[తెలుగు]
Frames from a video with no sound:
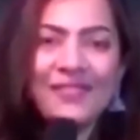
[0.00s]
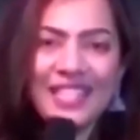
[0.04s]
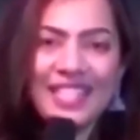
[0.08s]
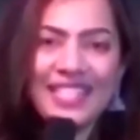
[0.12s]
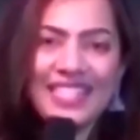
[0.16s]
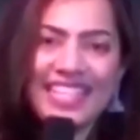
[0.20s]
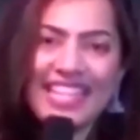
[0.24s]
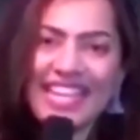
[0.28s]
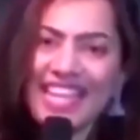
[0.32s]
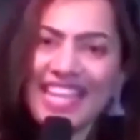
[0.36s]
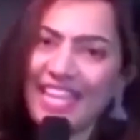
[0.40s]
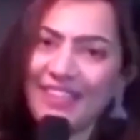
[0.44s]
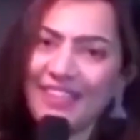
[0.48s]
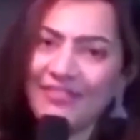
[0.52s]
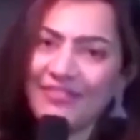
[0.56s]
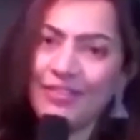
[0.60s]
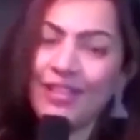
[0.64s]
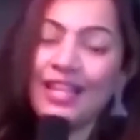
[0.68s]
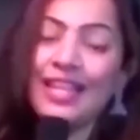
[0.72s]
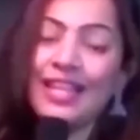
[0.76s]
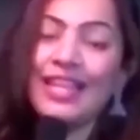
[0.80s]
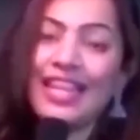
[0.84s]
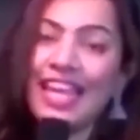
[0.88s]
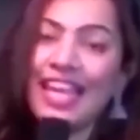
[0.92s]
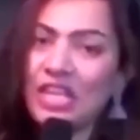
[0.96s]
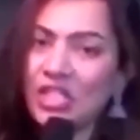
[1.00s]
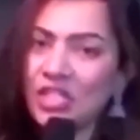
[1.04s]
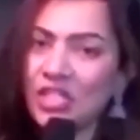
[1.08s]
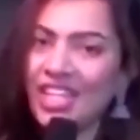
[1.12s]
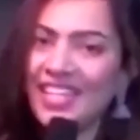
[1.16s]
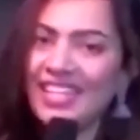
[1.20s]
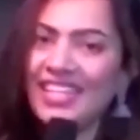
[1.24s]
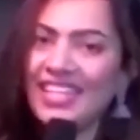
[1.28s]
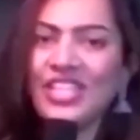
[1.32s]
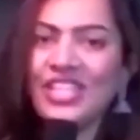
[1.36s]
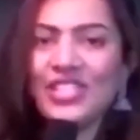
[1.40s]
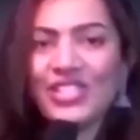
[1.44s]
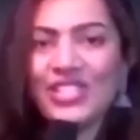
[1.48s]
టీఎఫ్సీసీ లైవ్
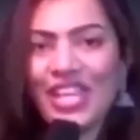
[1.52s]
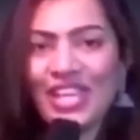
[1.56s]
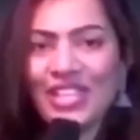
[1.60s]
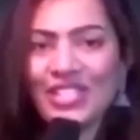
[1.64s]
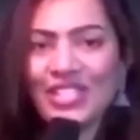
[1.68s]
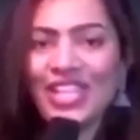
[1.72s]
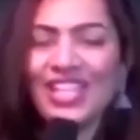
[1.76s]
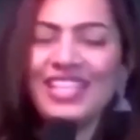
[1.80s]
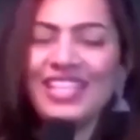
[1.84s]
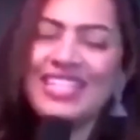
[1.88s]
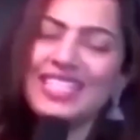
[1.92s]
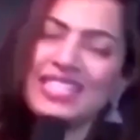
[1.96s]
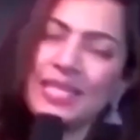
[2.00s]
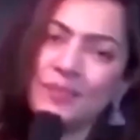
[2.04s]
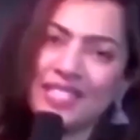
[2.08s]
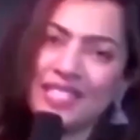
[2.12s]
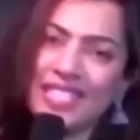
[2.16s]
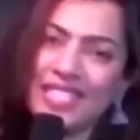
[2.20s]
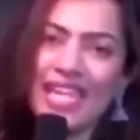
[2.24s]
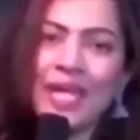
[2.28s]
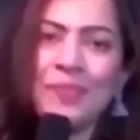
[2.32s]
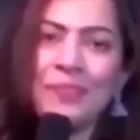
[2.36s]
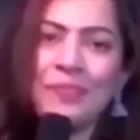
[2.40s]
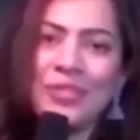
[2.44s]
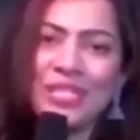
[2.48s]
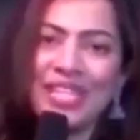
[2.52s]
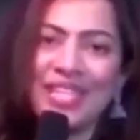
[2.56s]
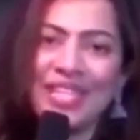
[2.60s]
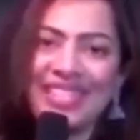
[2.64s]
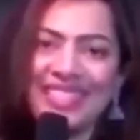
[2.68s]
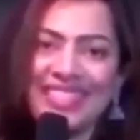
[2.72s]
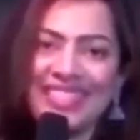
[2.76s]
లైక్ చేయండి షేర్ చేయండి సబ్స్క్రైబ్